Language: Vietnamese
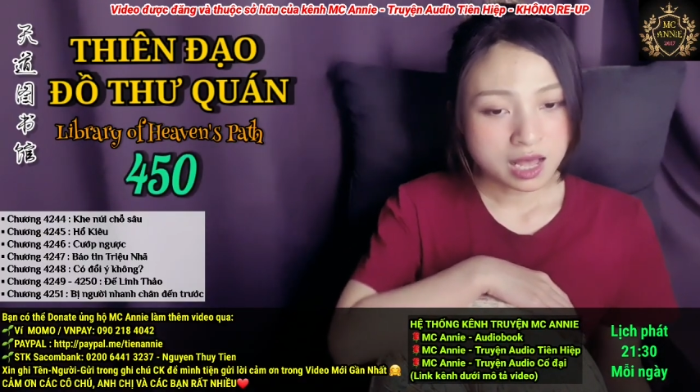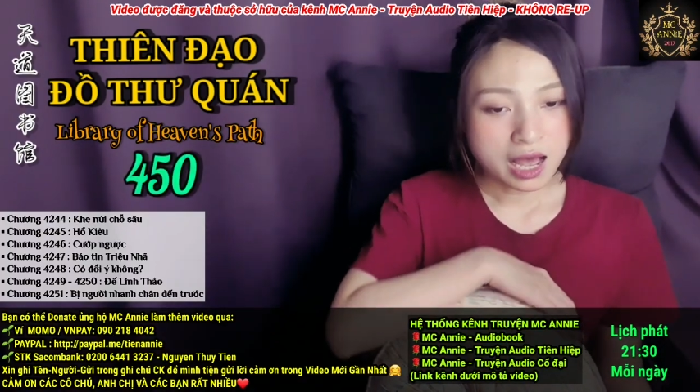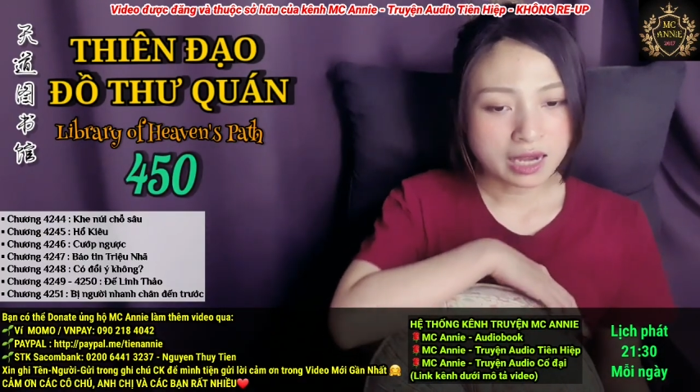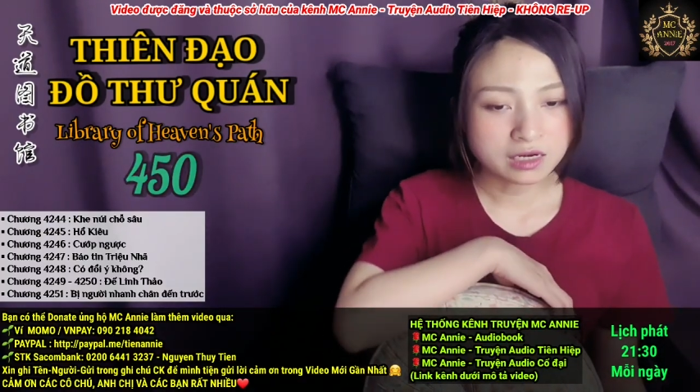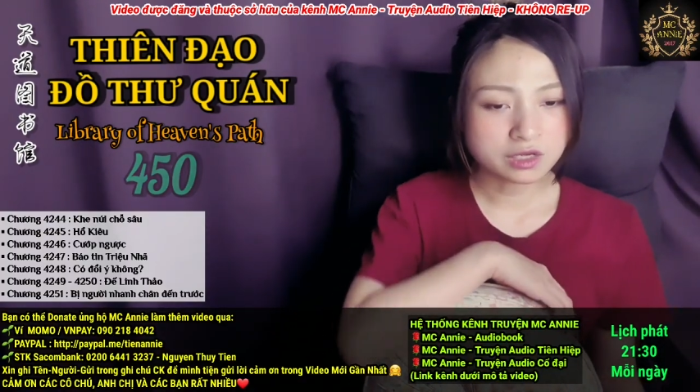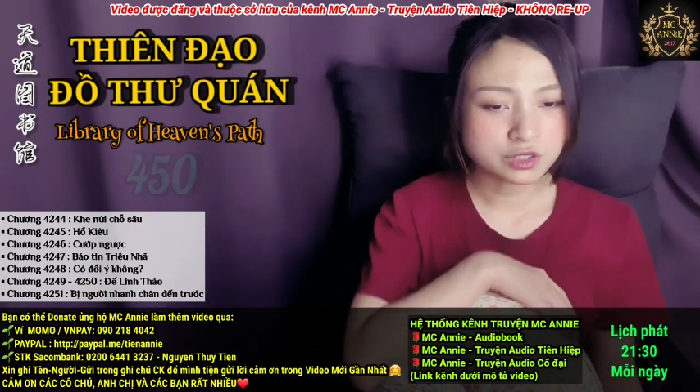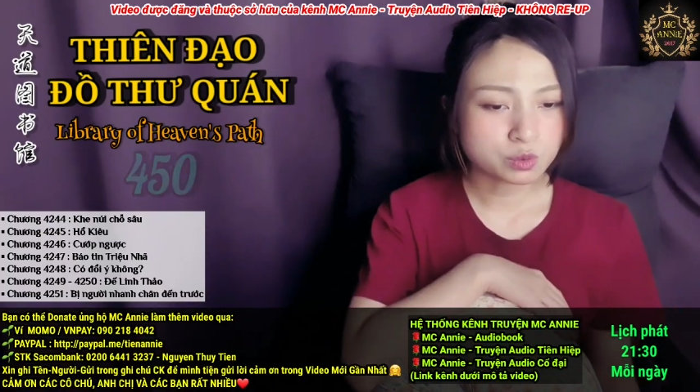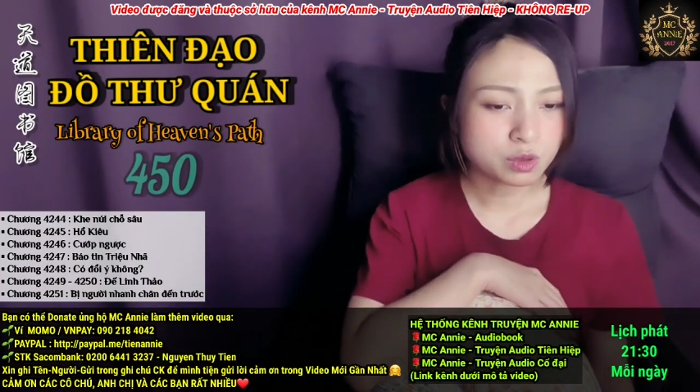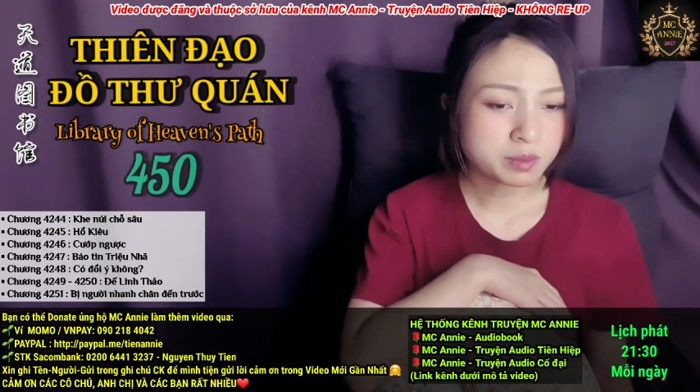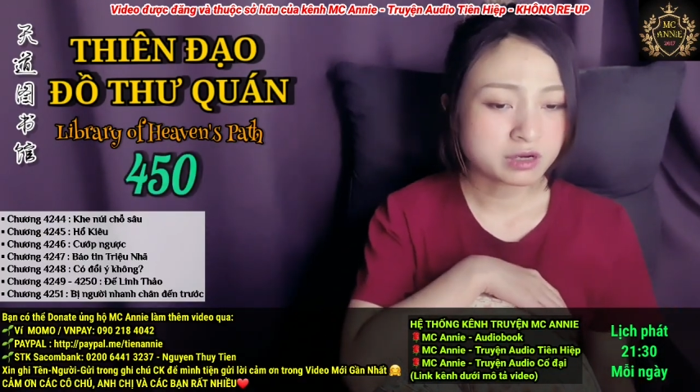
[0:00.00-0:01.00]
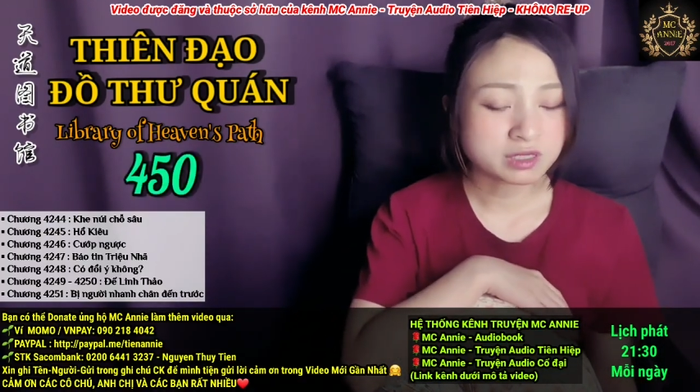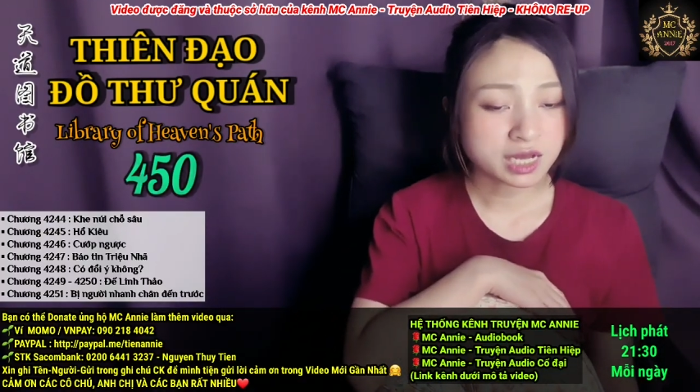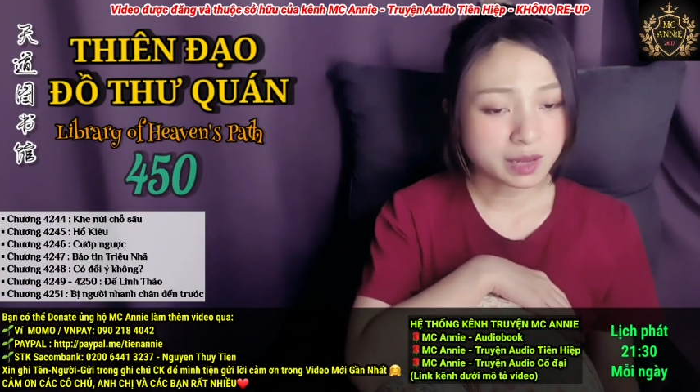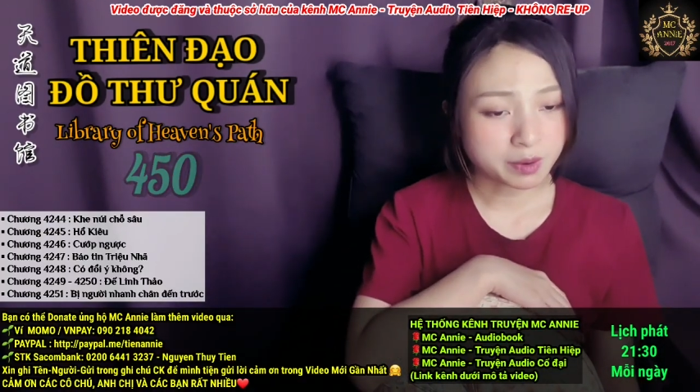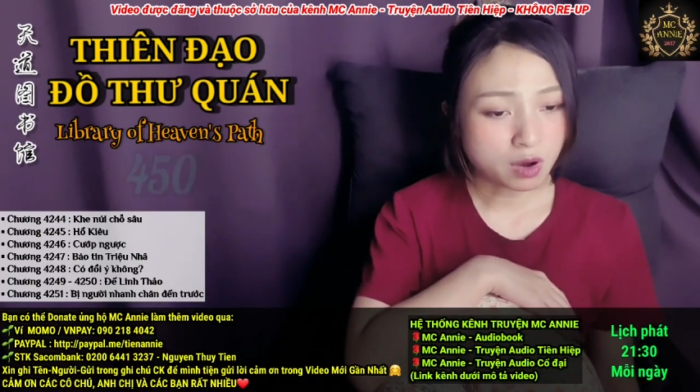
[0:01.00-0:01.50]
hắn lợi dụng lúc mà người ta
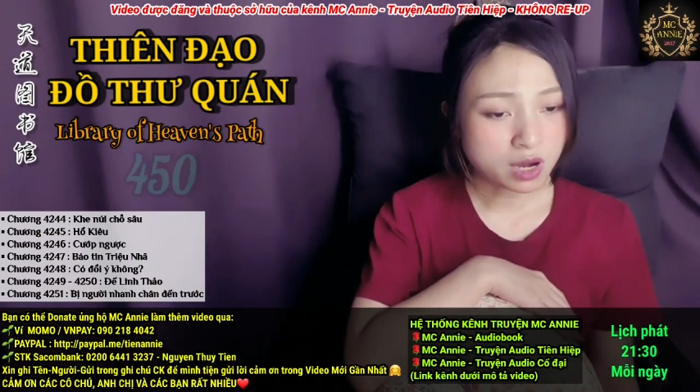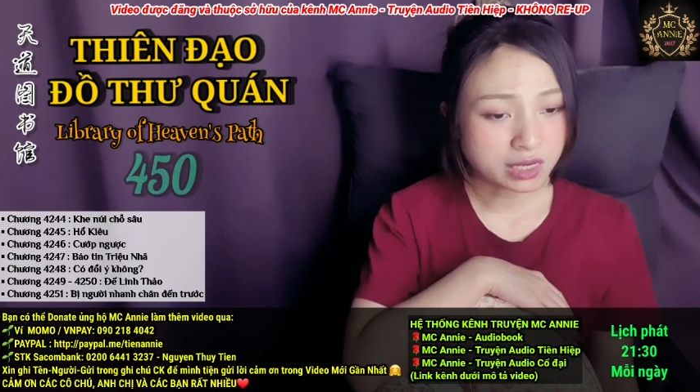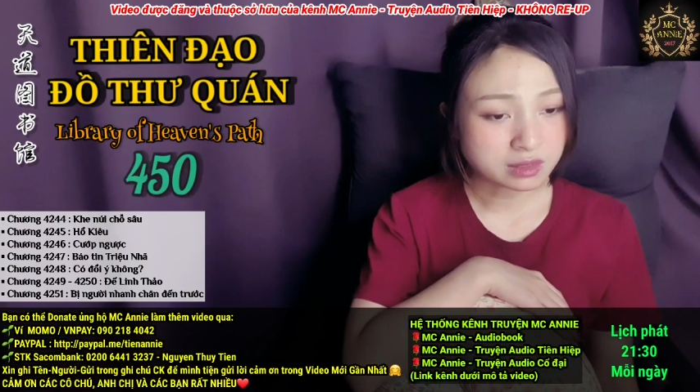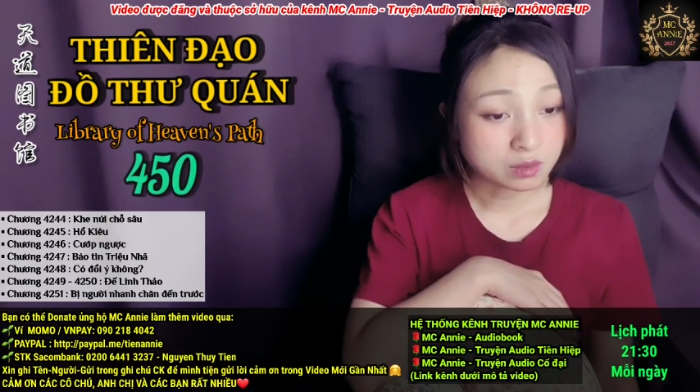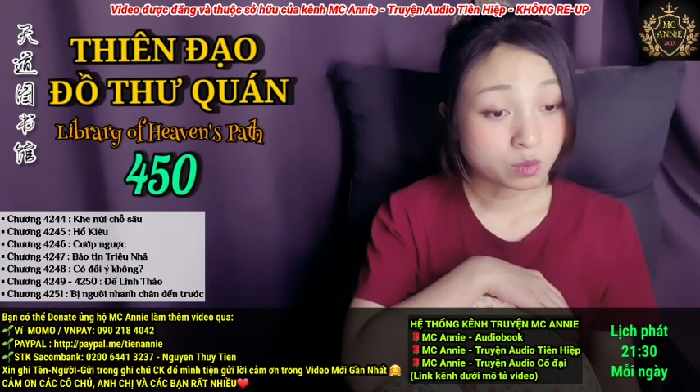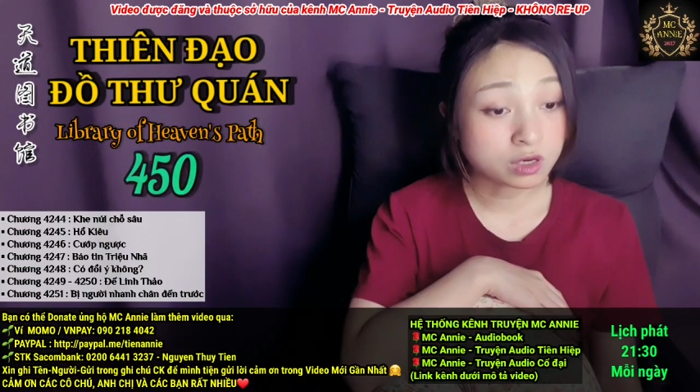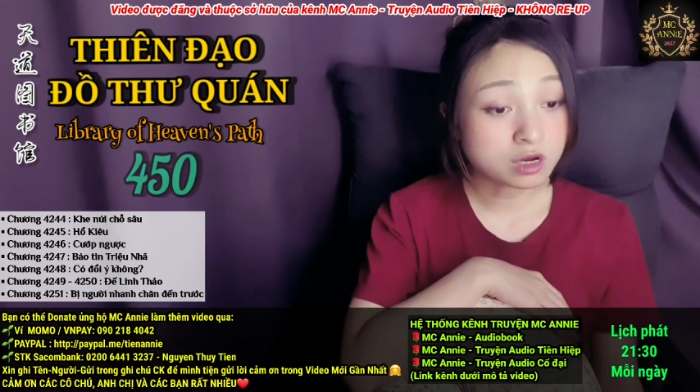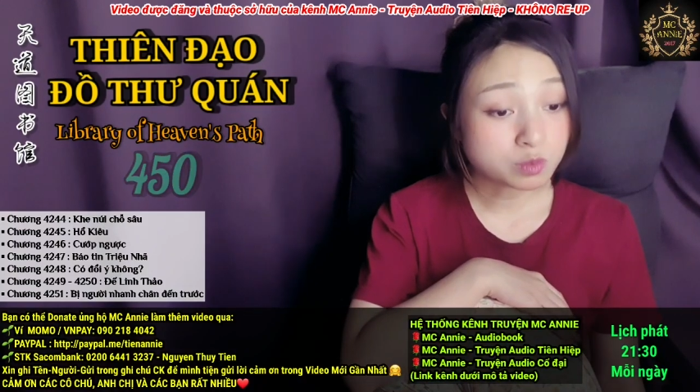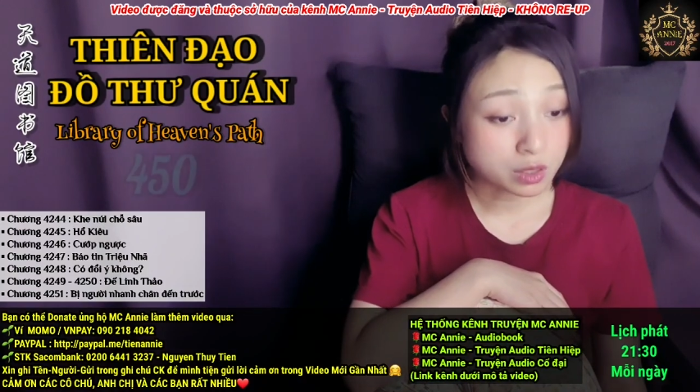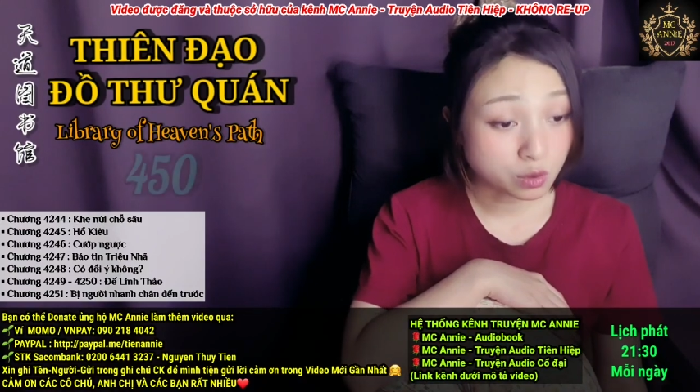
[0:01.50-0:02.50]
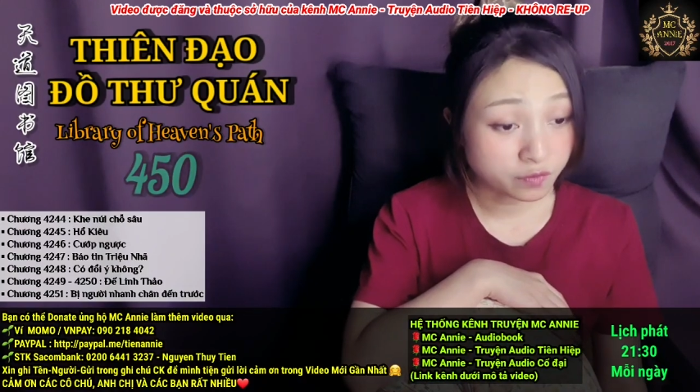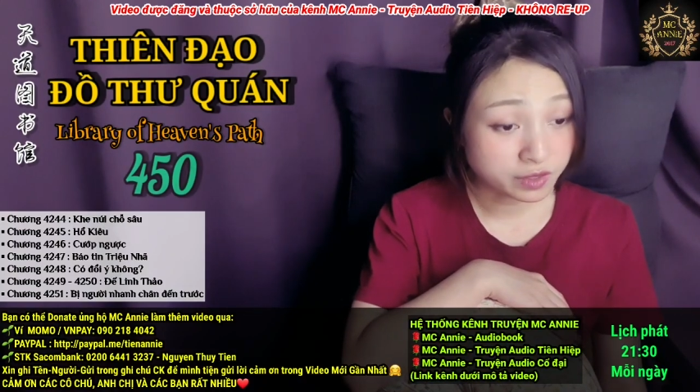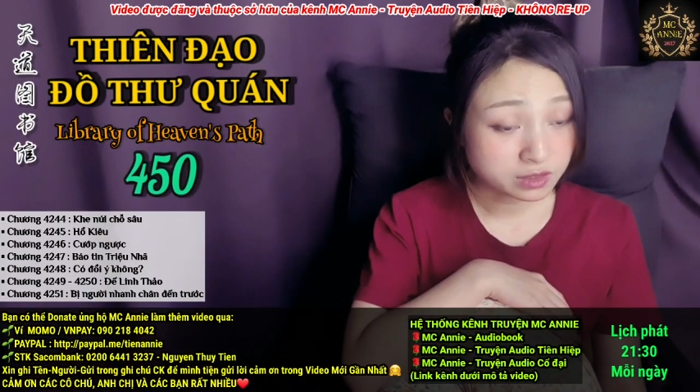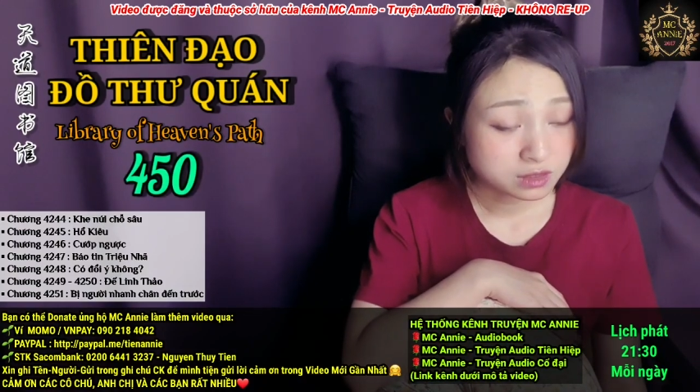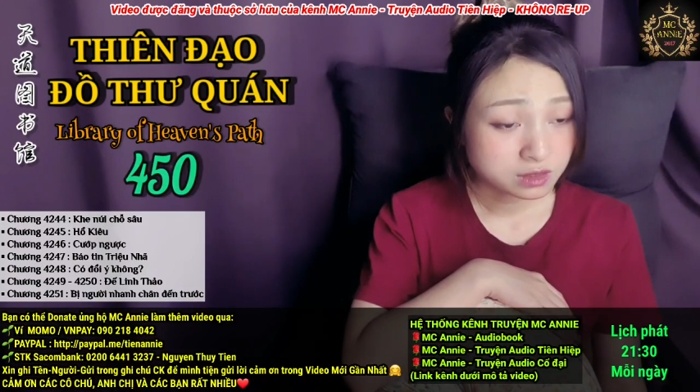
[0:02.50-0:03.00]
gặp khó khăn muốn cướp đoạt đồ vật